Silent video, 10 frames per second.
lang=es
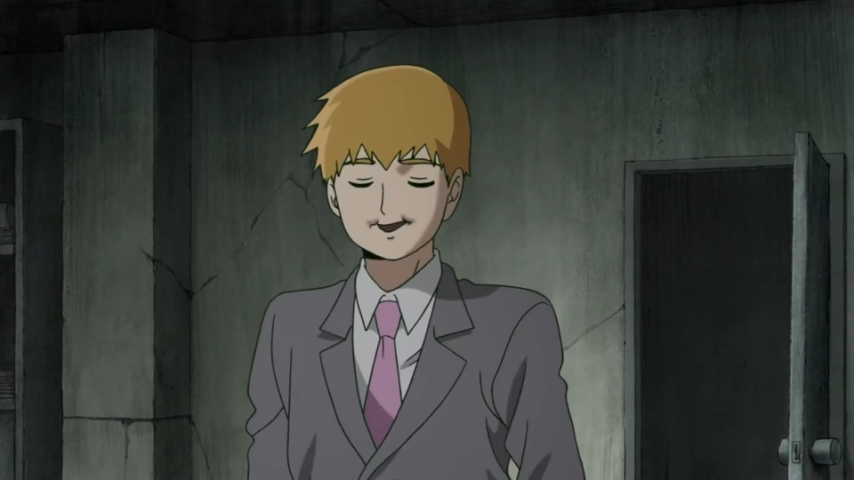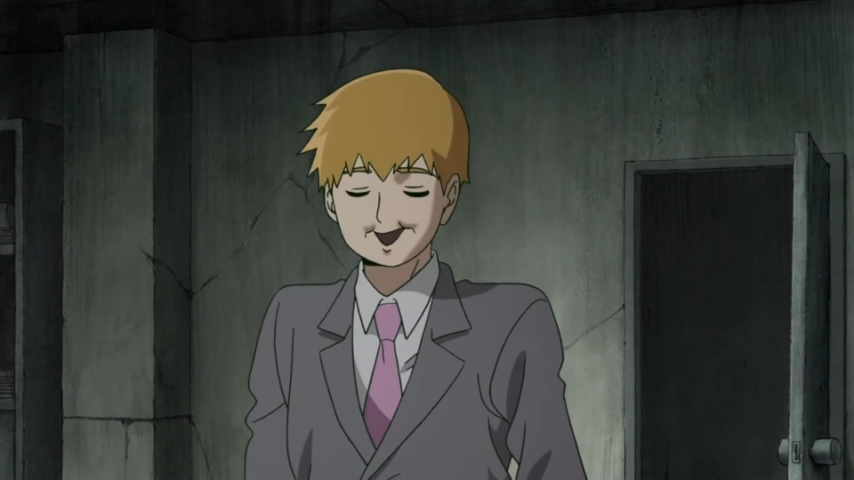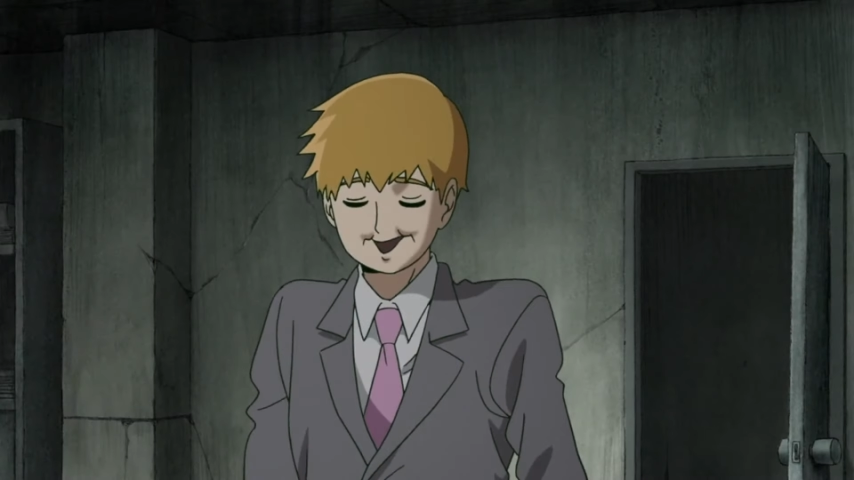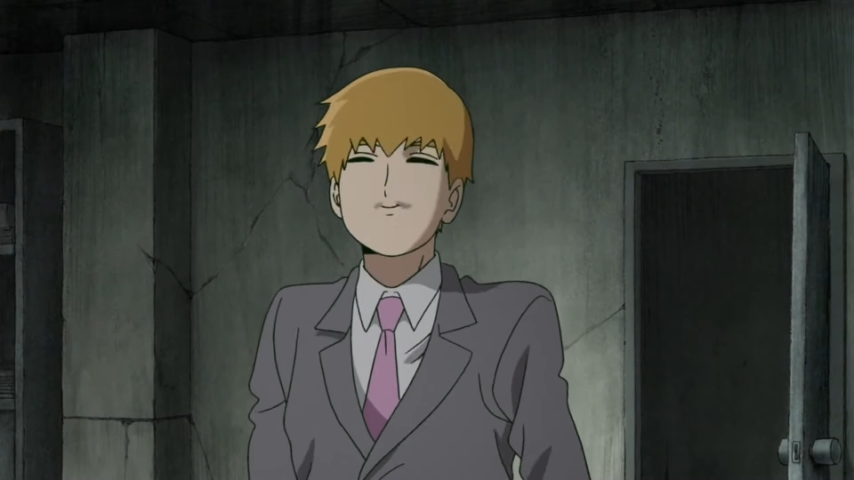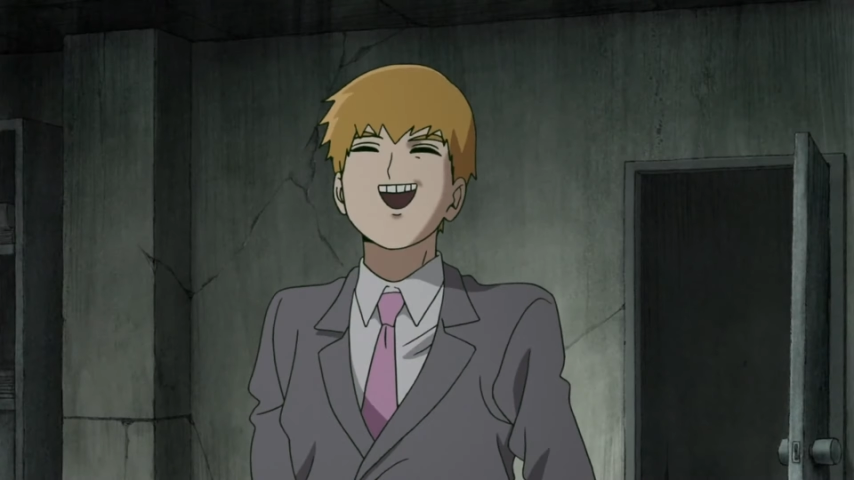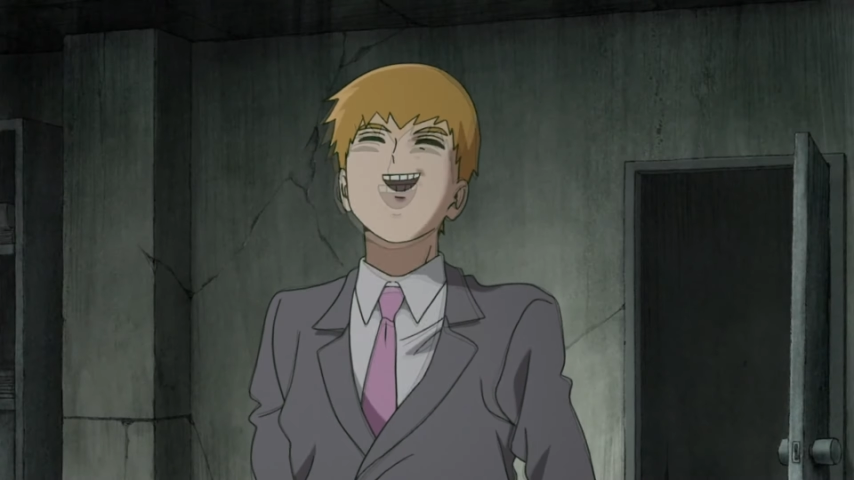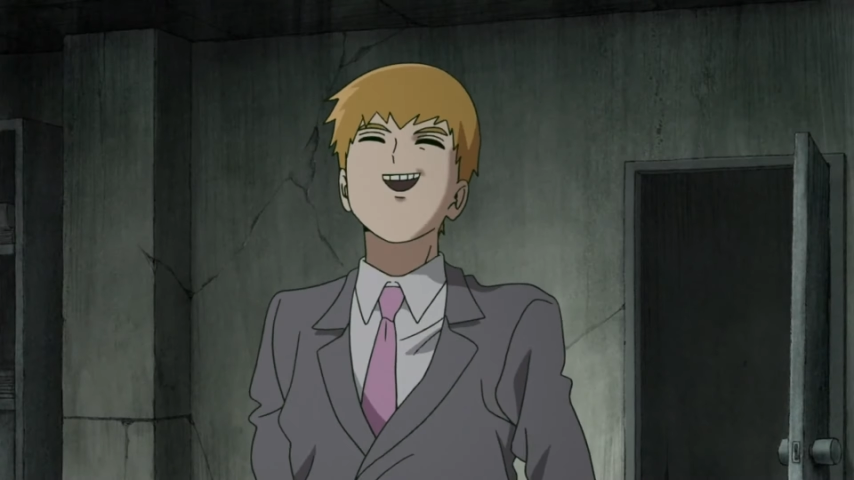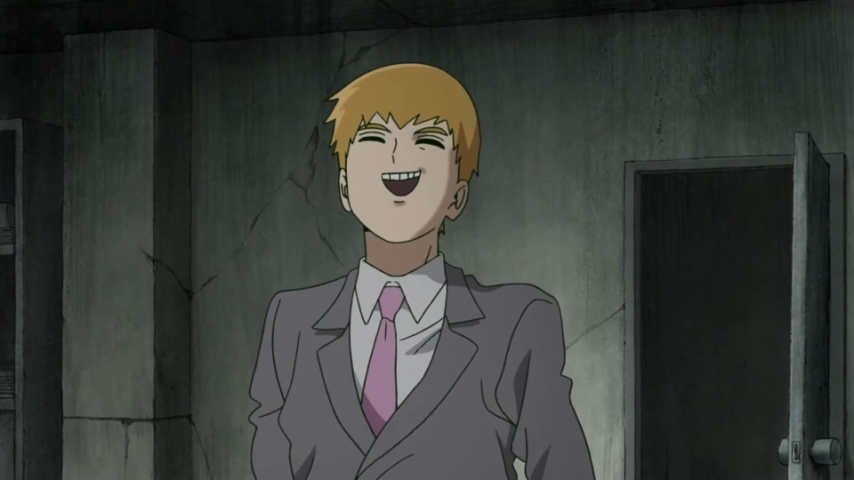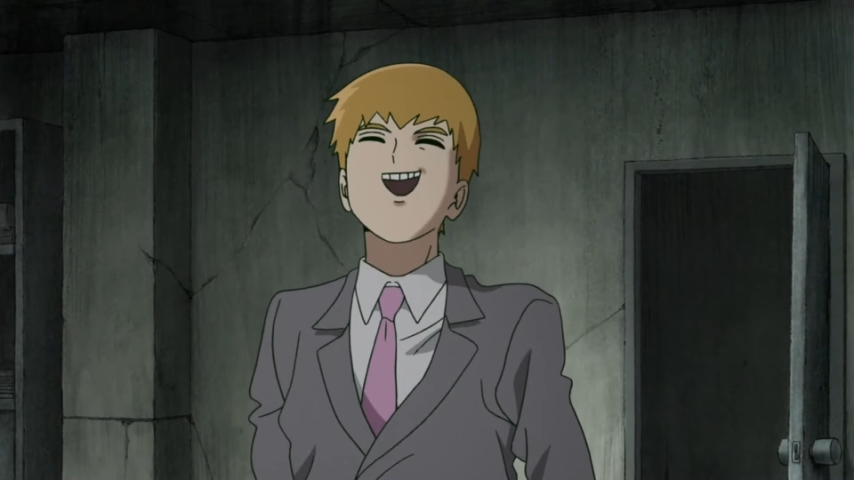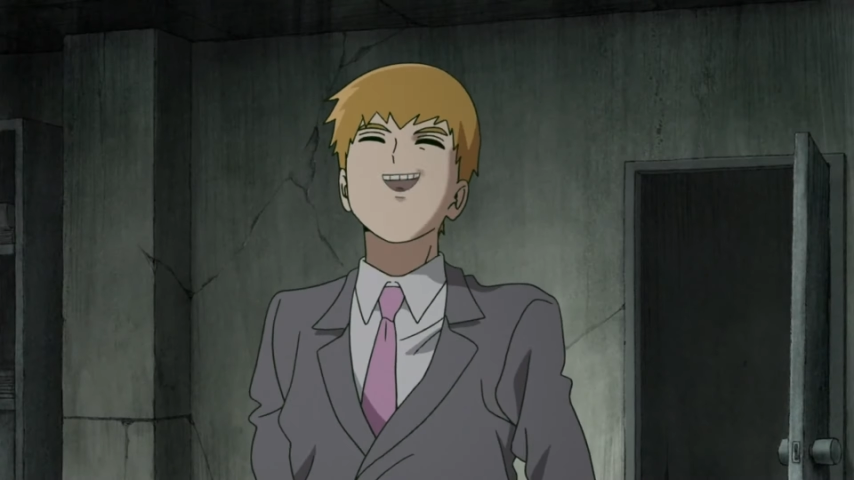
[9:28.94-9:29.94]
fue un
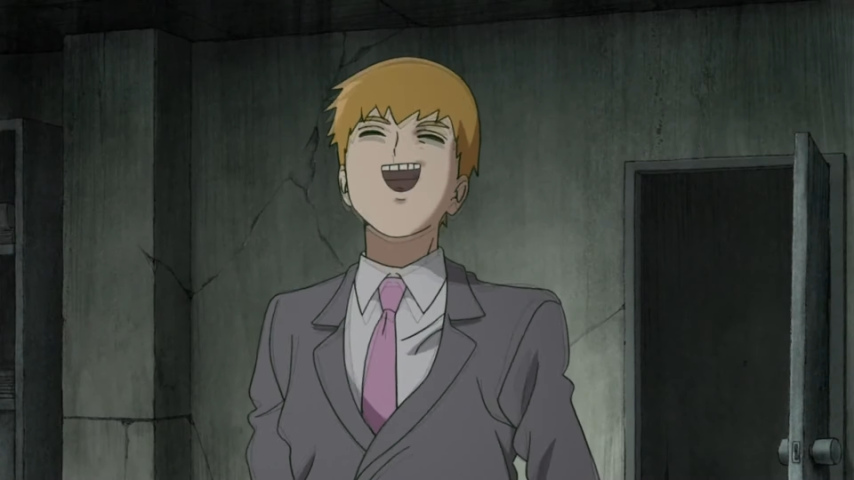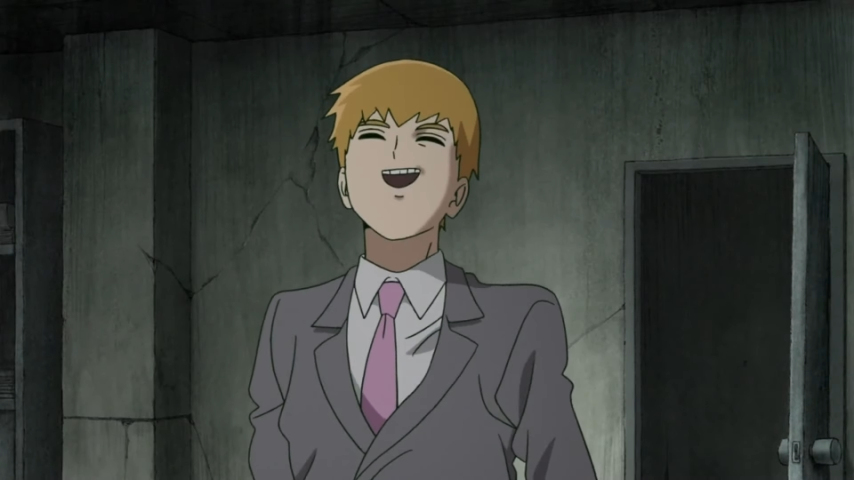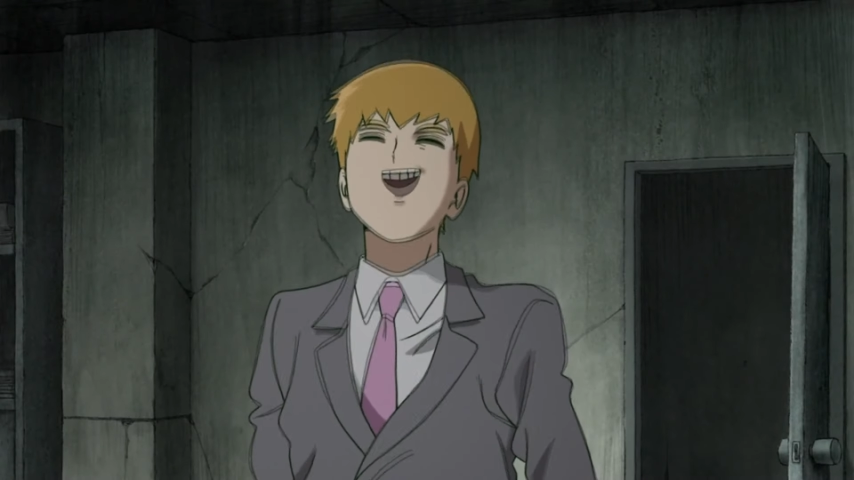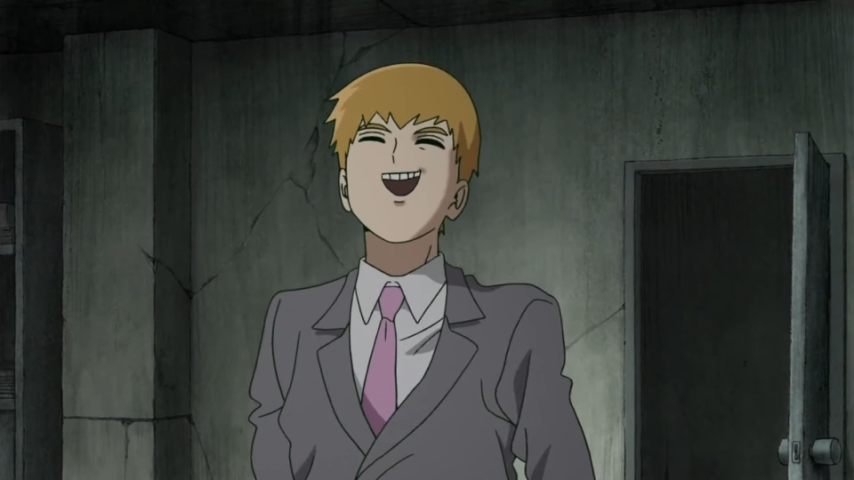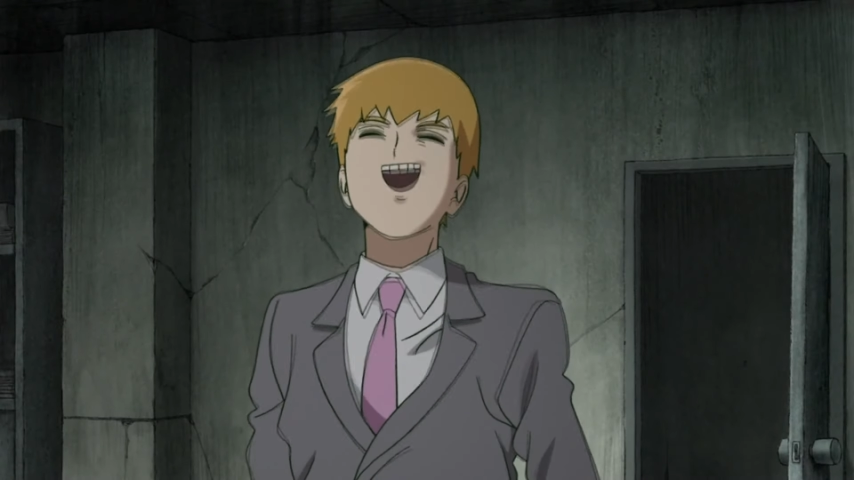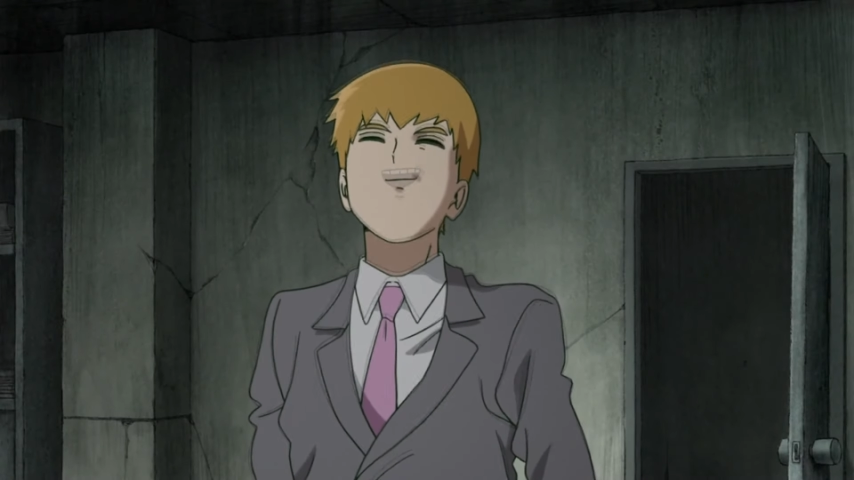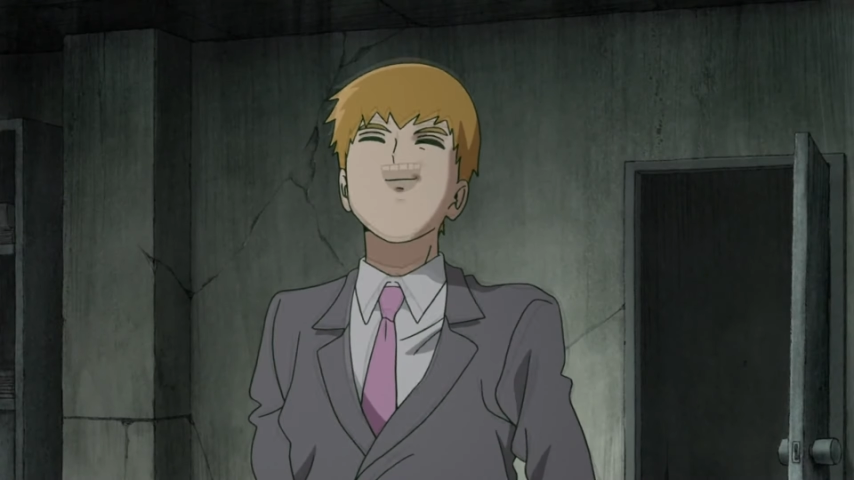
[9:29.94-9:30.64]
personaje que actuó